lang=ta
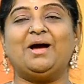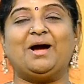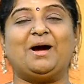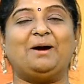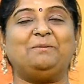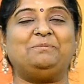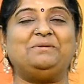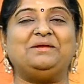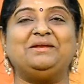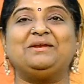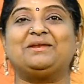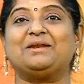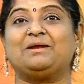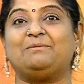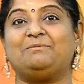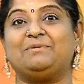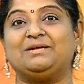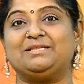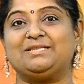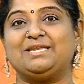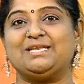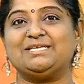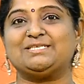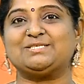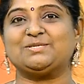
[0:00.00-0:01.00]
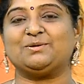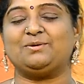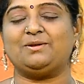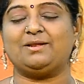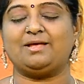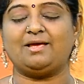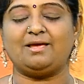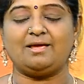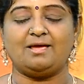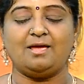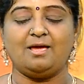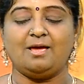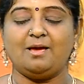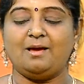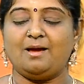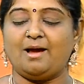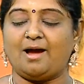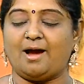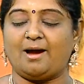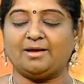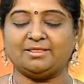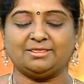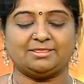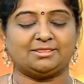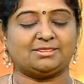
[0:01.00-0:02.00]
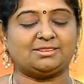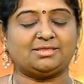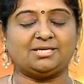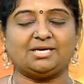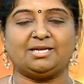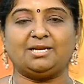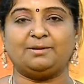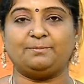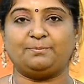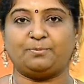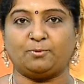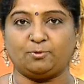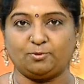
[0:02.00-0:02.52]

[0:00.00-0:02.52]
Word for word: அப்படின்ற மாதிரி சொல்ல அத்தனை